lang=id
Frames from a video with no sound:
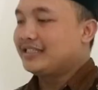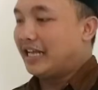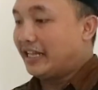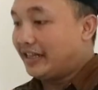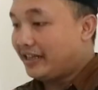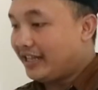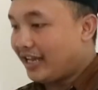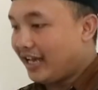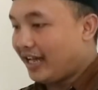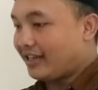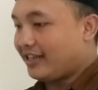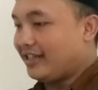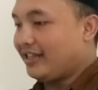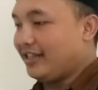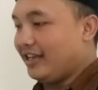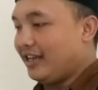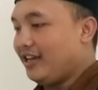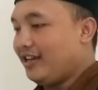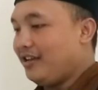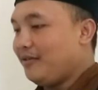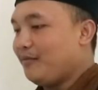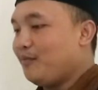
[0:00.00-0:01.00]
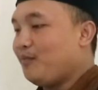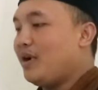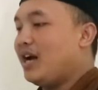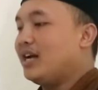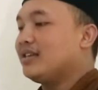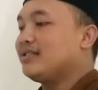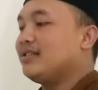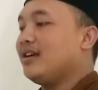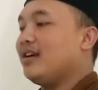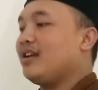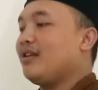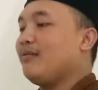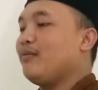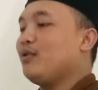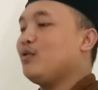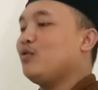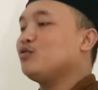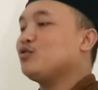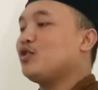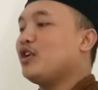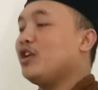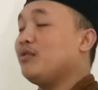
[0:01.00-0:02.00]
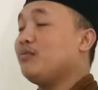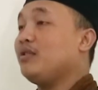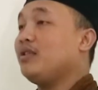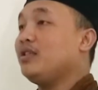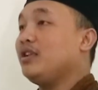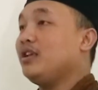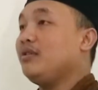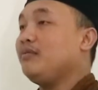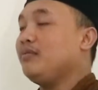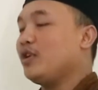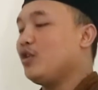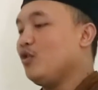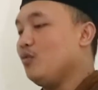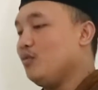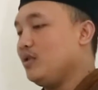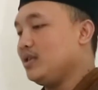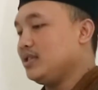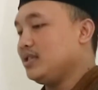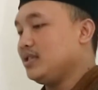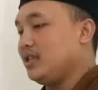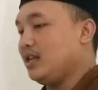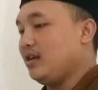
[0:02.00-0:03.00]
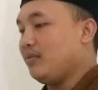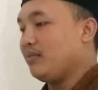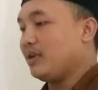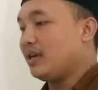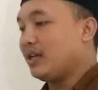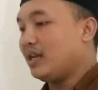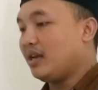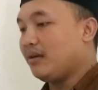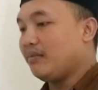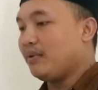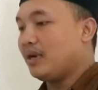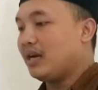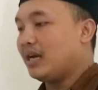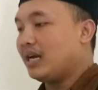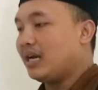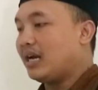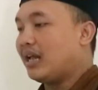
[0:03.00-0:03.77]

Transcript: Jadi artinya bahasa Arab itu sangat penting bagi umat Islam. Kenapa?